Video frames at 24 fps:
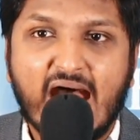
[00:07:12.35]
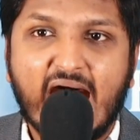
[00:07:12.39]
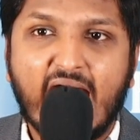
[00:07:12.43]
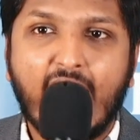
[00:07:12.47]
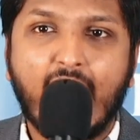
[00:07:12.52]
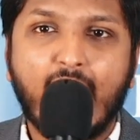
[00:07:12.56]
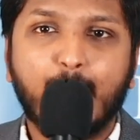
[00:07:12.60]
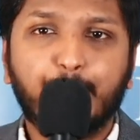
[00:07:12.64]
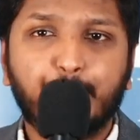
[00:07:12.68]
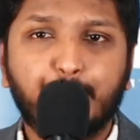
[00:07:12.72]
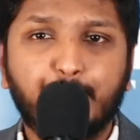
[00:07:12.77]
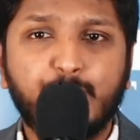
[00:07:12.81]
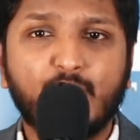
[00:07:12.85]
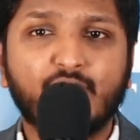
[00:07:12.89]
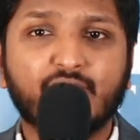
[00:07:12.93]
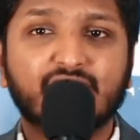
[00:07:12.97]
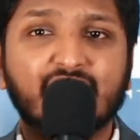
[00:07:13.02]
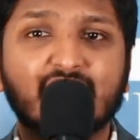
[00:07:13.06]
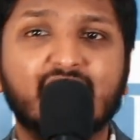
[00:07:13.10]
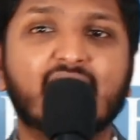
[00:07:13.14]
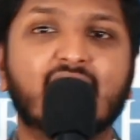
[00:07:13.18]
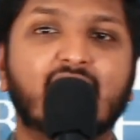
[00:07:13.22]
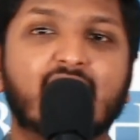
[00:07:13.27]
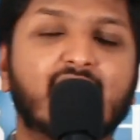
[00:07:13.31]

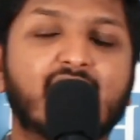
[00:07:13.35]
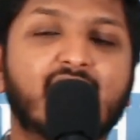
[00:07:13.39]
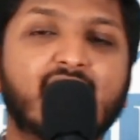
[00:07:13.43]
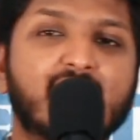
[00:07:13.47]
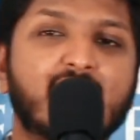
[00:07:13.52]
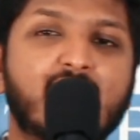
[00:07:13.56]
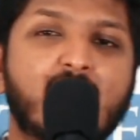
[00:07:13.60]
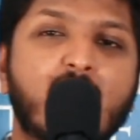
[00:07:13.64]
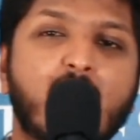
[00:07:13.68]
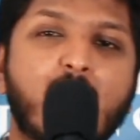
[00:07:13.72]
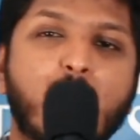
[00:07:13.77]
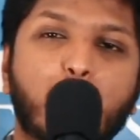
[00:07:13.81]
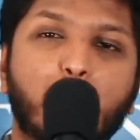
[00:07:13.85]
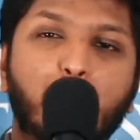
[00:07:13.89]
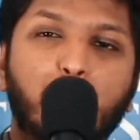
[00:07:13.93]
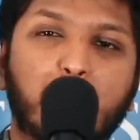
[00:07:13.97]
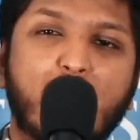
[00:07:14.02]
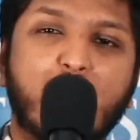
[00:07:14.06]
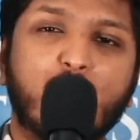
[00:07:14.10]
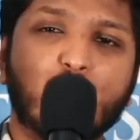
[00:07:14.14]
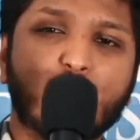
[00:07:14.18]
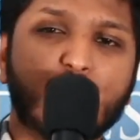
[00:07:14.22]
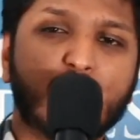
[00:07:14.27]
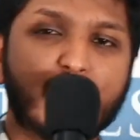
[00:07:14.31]
அப்போதான்
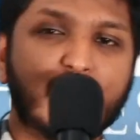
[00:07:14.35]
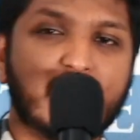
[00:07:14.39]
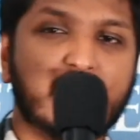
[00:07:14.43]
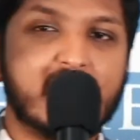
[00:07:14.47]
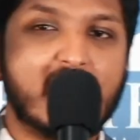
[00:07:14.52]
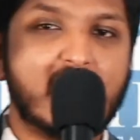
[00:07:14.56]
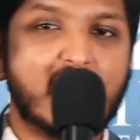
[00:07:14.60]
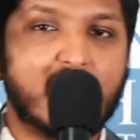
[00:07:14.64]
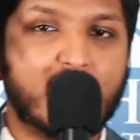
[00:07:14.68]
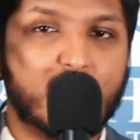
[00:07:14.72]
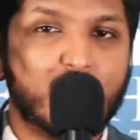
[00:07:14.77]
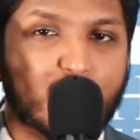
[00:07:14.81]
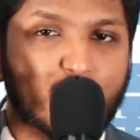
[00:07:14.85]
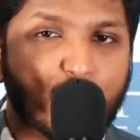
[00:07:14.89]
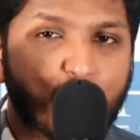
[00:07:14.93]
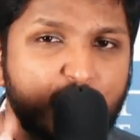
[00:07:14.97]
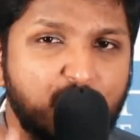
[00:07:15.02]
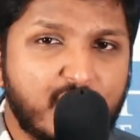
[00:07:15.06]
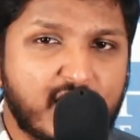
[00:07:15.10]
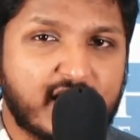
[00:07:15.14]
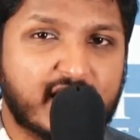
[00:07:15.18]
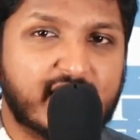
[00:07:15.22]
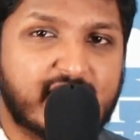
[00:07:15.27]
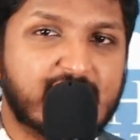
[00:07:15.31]
பவுலுடைய
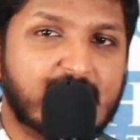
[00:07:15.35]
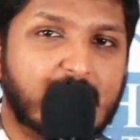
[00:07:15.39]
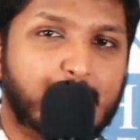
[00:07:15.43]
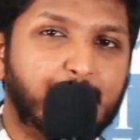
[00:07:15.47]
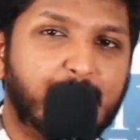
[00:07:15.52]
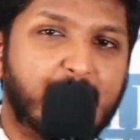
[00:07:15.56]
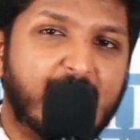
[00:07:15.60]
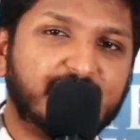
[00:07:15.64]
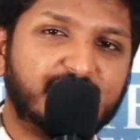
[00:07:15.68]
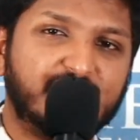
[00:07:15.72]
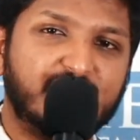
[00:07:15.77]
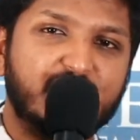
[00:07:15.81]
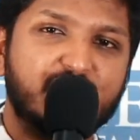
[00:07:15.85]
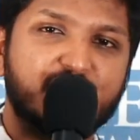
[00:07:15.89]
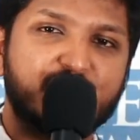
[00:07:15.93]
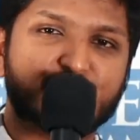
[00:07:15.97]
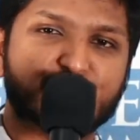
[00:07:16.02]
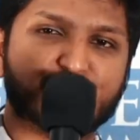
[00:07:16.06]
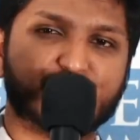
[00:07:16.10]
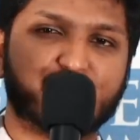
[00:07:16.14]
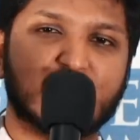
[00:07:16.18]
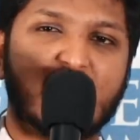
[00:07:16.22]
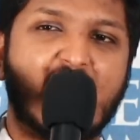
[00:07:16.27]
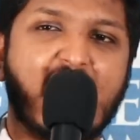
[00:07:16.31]
ஊழிய நீங்கள்
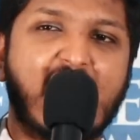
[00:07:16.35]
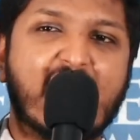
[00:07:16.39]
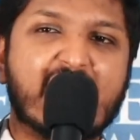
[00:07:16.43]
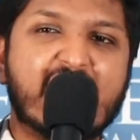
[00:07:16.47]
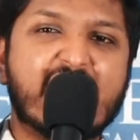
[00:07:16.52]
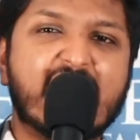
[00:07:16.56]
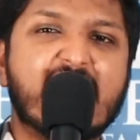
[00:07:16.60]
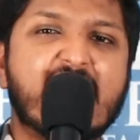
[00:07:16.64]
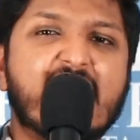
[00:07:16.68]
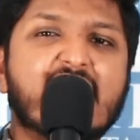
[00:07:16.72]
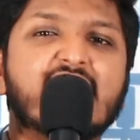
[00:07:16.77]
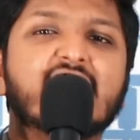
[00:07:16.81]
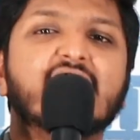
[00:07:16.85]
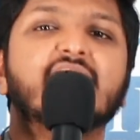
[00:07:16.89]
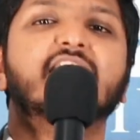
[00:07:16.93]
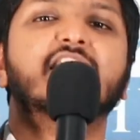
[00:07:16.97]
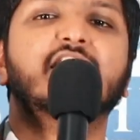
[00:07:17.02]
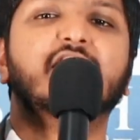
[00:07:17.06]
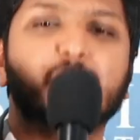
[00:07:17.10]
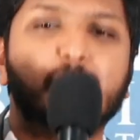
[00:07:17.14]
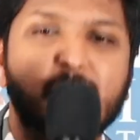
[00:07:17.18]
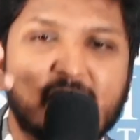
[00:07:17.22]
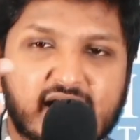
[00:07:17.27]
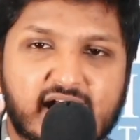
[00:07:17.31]
பார்த்தீங்கன்னு சொன்னா அநேக
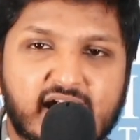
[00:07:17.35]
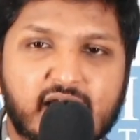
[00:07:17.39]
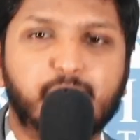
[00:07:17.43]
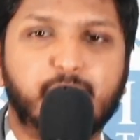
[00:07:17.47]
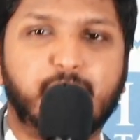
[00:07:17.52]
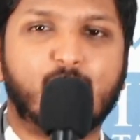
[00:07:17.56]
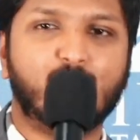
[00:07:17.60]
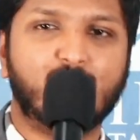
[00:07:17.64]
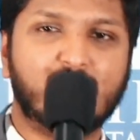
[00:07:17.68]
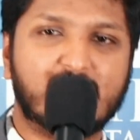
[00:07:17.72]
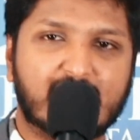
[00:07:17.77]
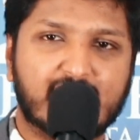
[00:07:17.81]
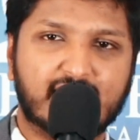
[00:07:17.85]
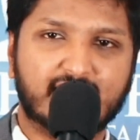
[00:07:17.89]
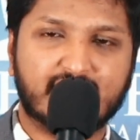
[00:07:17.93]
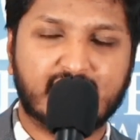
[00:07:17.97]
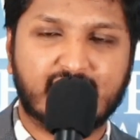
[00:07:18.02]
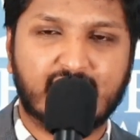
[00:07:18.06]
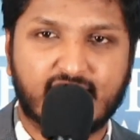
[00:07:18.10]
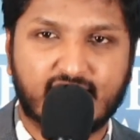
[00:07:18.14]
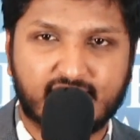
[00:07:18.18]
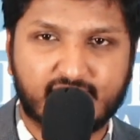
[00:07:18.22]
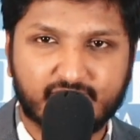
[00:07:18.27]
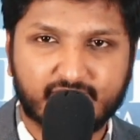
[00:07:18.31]
நிருபங்கள் பவுல்
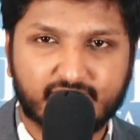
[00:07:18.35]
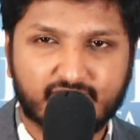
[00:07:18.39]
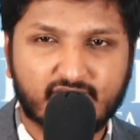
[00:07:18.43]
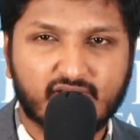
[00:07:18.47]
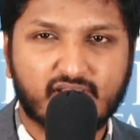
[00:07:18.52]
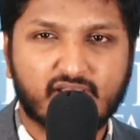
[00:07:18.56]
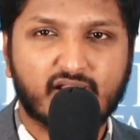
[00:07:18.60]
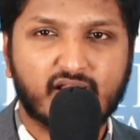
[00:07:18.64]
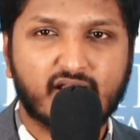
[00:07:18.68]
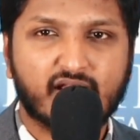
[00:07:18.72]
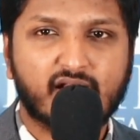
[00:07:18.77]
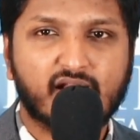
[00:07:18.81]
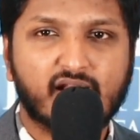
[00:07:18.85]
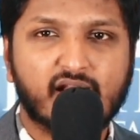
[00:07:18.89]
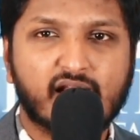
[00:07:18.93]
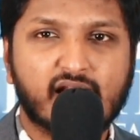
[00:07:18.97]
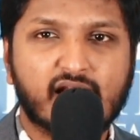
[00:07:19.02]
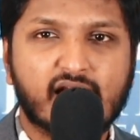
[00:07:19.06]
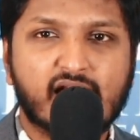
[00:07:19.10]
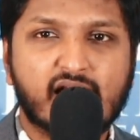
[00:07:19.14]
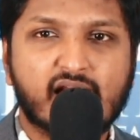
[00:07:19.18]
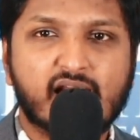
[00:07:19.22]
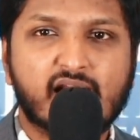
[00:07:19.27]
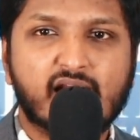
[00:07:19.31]
எழுதினார்
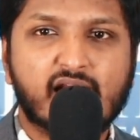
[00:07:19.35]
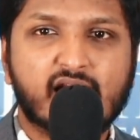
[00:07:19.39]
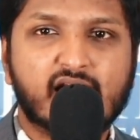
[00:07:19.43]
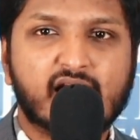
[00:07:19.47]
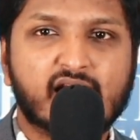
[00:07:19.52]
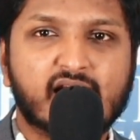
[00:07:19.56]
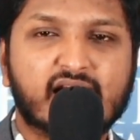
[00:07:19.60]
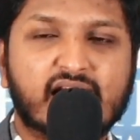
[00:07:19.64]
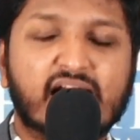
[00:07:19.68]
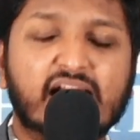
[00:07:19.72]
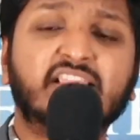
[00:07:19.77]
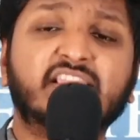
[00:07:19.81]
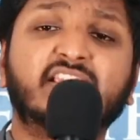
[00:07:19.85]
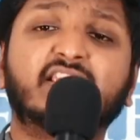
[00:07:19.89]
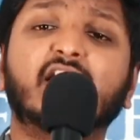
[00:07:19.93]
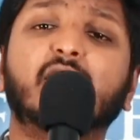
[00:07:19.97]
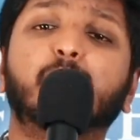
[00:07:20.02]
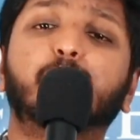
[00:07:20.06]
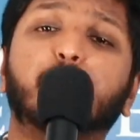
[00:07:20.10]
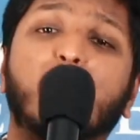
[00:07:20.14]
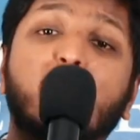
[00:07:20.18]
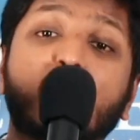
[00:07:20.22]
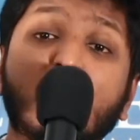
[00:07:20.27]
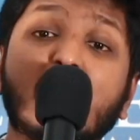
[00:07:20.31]

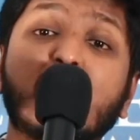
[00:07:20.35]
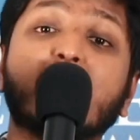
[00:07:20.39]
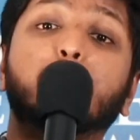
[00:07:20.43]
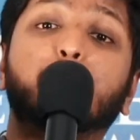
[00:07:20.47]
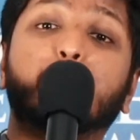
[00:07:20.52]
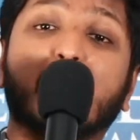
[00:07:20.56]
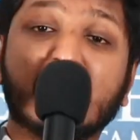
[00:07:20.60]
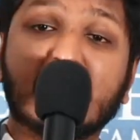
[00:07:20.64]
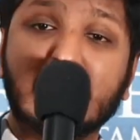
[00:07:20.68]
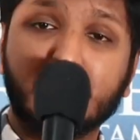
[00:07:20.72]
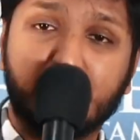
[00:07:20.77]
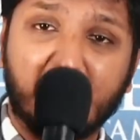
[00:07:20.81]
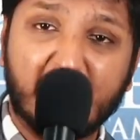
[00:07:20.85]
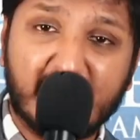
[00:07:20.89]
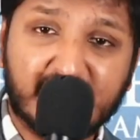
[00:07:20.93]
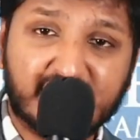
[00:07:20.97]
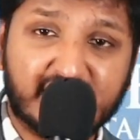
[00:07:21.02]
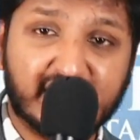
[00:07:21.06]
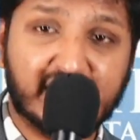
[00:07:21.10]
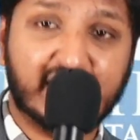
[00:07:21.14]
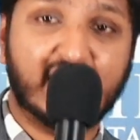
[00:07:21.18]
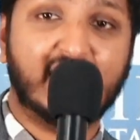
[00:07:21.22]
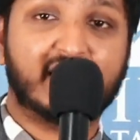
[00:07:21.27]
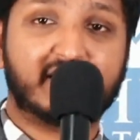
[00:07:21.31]
கத்தர் பவுலை
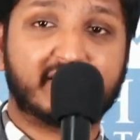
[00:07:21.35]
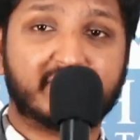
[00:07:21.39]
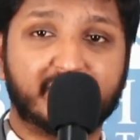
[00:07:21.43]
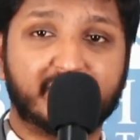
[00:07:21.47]
பயன்படுத்தினார்